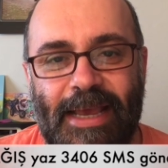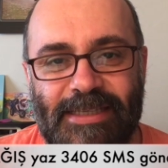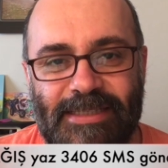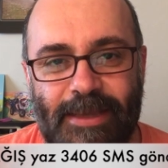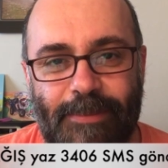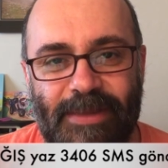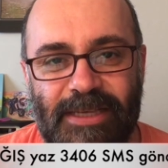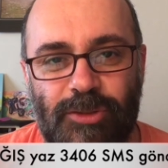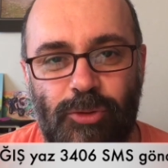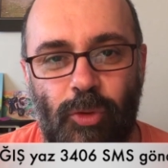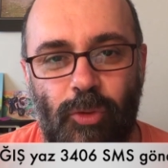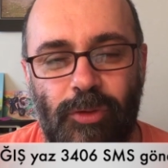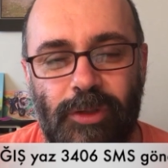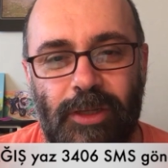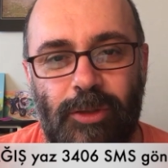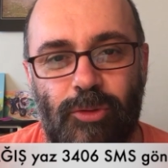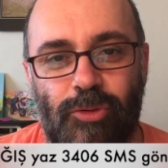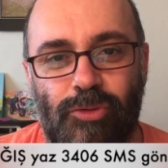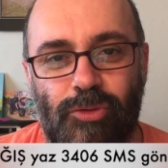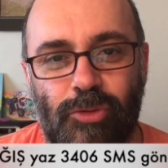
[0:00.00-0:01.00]
SMS
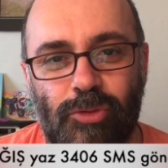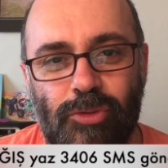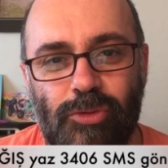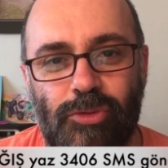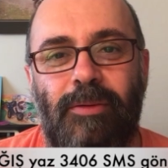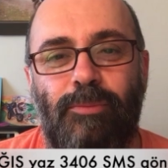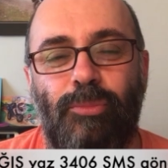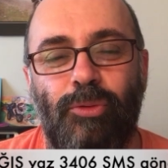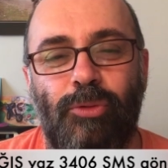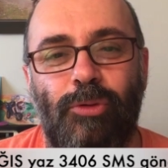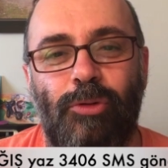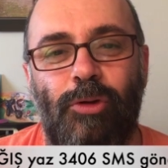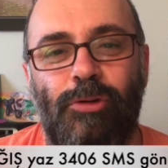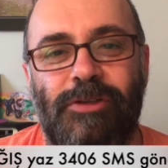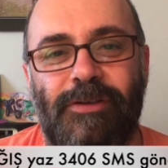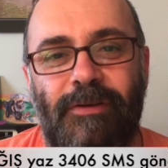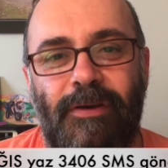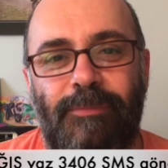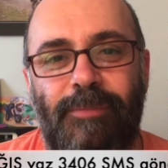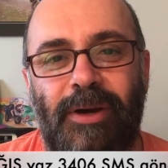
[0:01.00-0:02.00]
gönderiyorsunuz. Bu
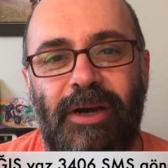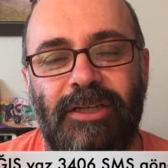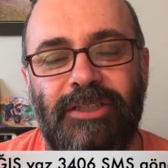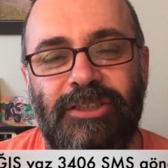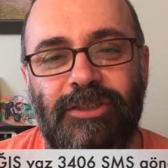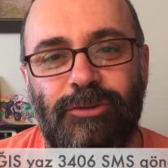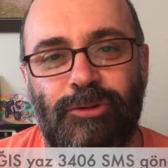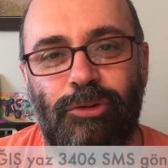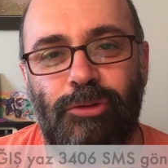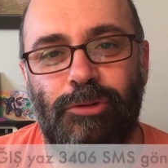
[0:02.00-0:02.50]
LÖSEV'e bağışınız